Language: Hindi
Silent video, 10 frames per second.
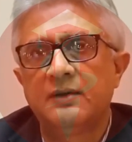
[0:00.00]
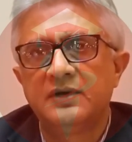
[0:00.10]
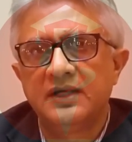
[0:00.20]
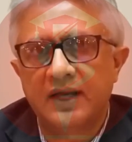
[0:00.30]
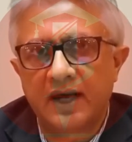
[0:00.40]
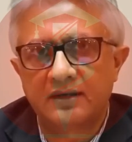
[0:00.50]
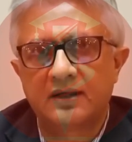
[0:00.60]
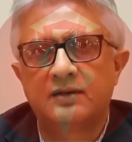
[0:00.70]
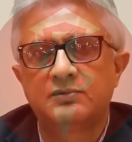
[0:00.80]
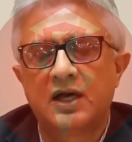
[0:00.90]
एम डी
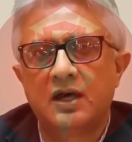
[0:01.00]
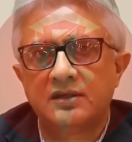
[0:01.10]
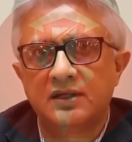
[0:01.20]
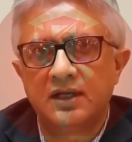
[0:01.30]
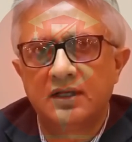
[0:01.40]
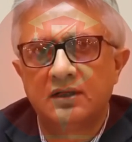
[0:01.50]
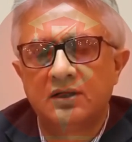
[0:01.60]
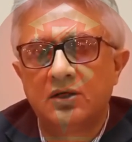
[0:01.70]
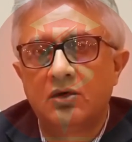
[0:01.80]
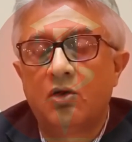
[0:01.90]
कैट का इम्तहान दिया
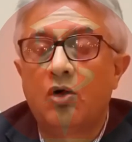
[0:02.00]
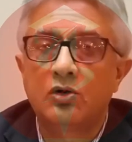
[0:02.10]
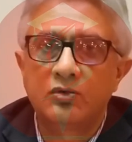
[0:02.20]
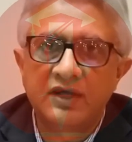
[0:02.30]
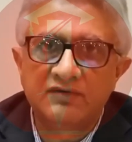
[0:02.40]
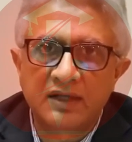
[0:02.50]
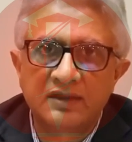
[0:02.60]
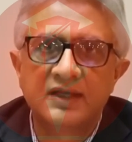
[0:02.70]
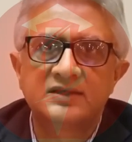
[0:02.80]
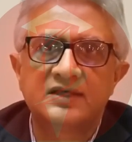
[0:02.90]
और उनके
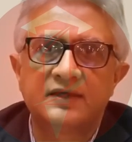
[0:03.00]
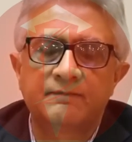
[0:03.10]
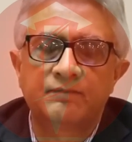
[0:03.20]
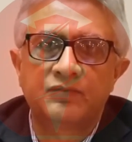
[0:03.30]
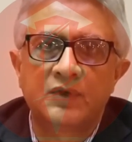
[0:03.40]
वालदेन से